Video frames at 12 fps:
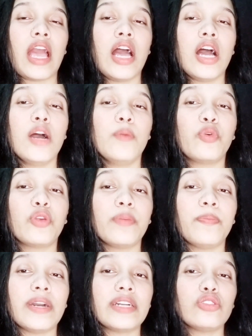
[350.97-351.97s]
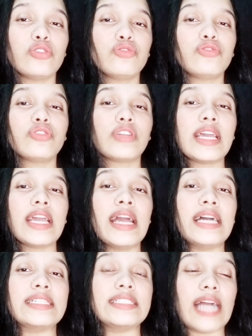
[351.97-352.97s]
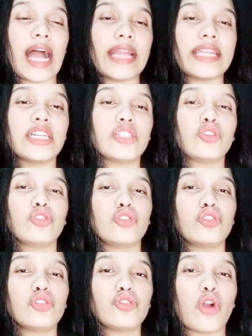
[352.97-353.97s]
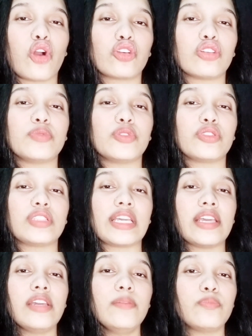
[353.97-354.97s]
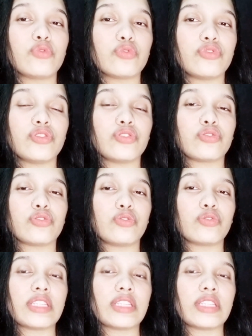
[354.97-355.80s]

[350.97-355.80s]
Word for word: পরিপাকতন্ত্রকে ডায়রিয়াজনিত সংক্রমণ থেকে প্রতিরোধ করতে